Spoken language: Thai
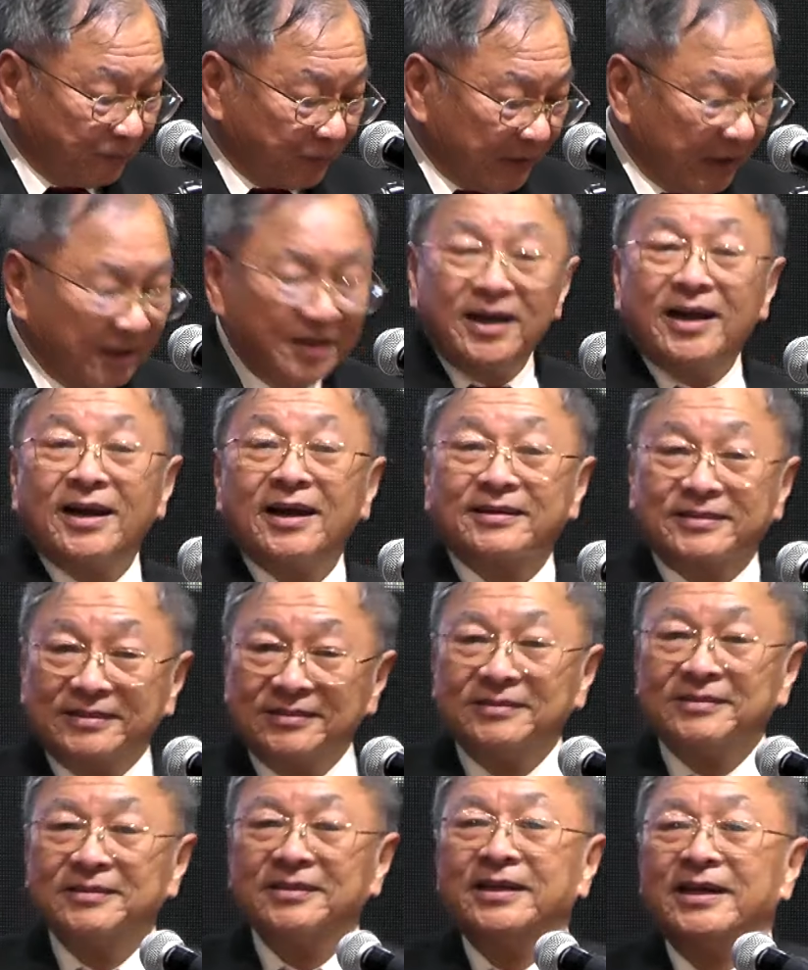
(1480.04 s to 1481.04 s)
นี่แหละ คื
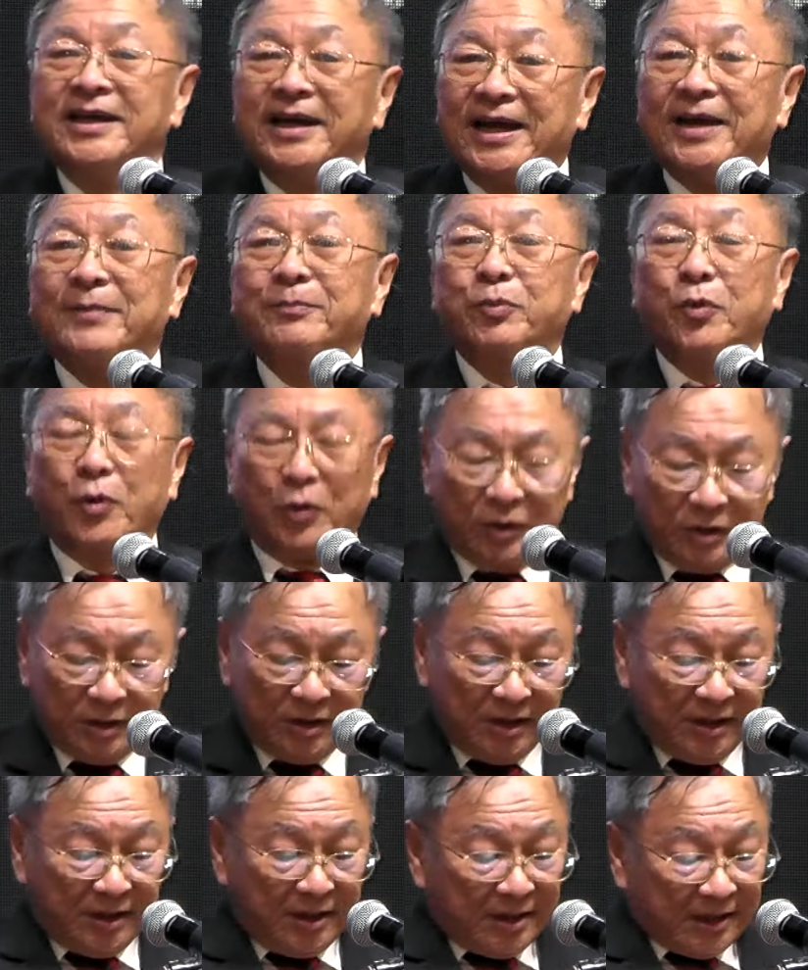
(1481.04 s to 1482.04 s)
อเหตุผล
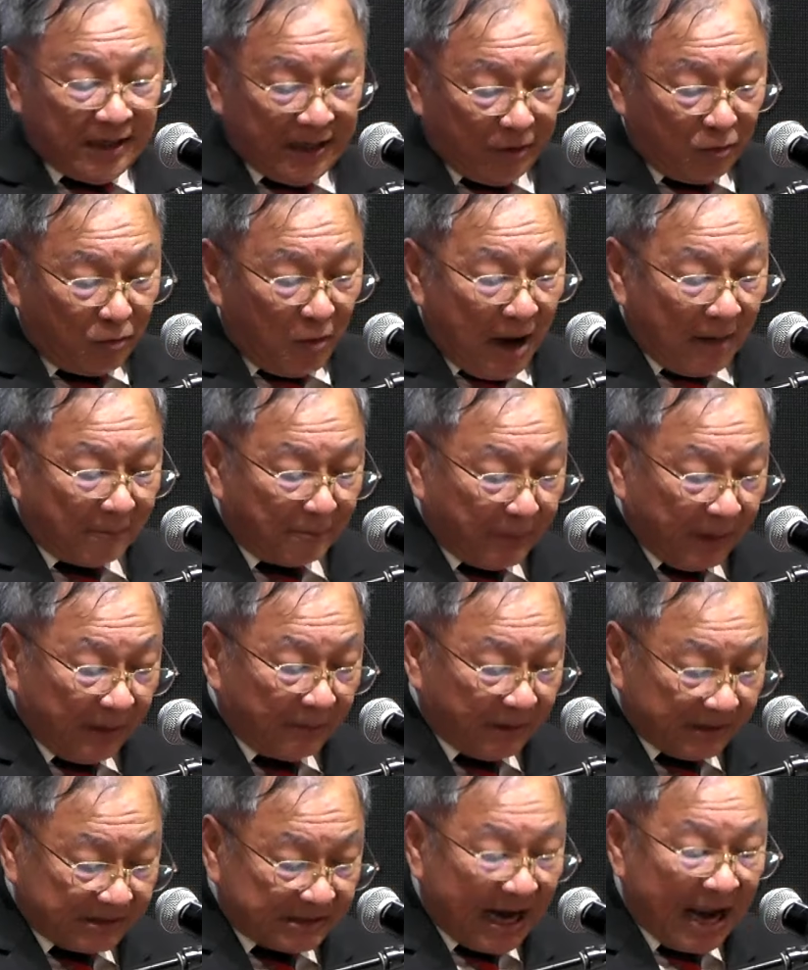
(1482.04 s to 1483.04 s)
แห่งความเป็นพ
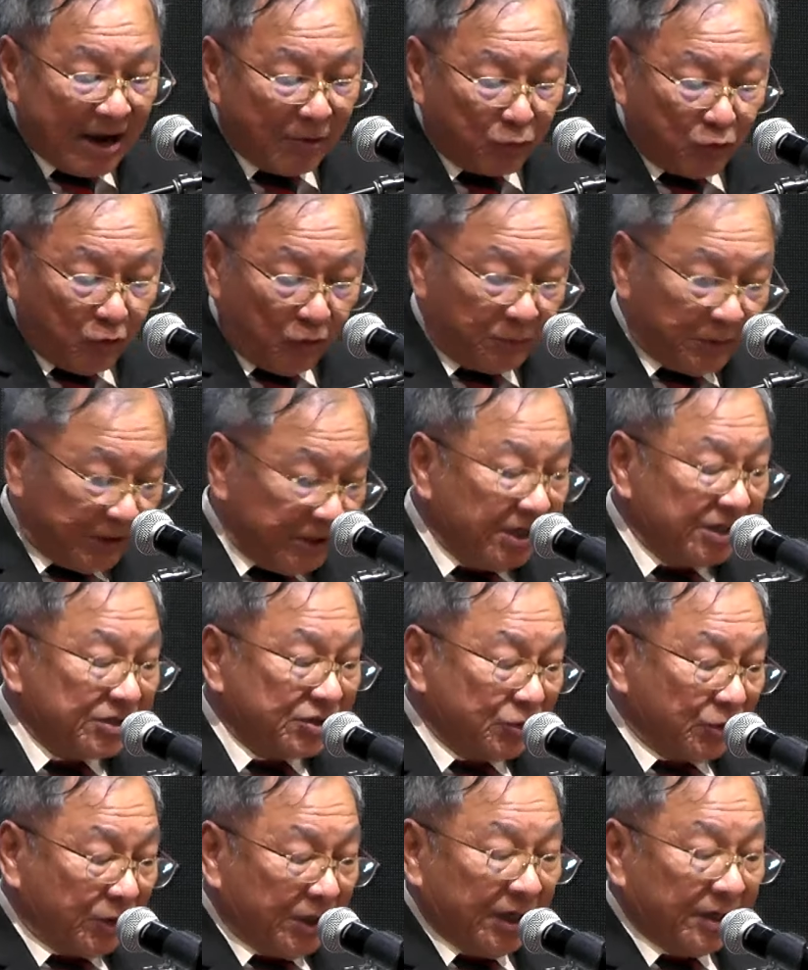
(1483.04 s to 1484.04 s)
ระเจ้าของพระเย
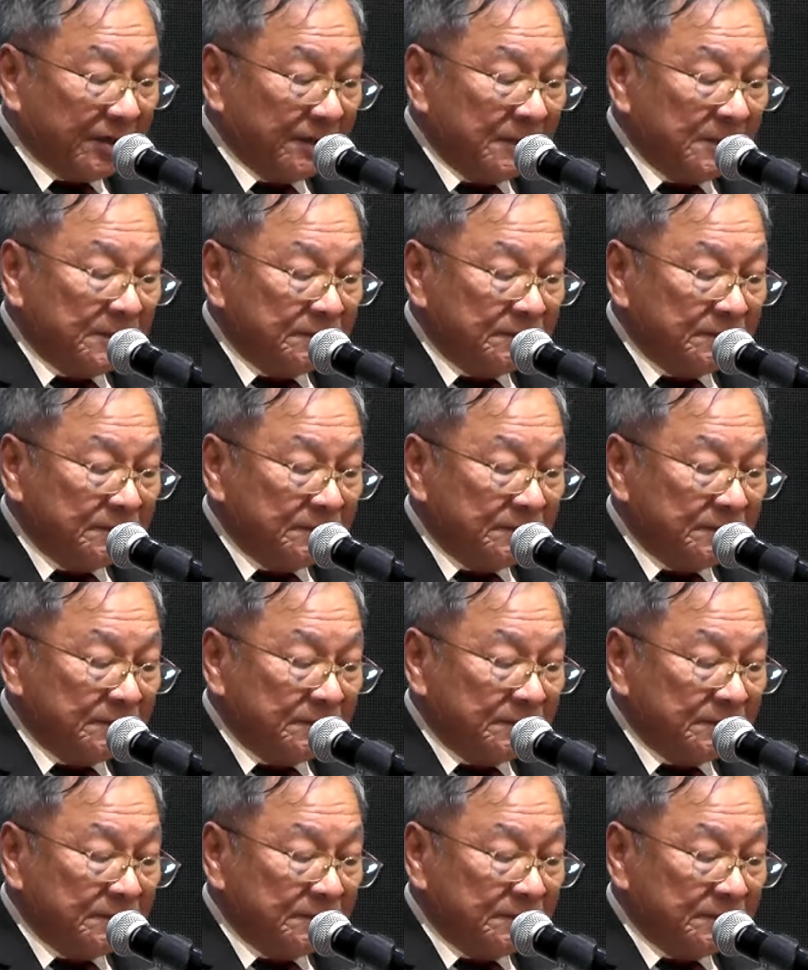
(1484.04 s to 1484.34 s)
ซูคริสต์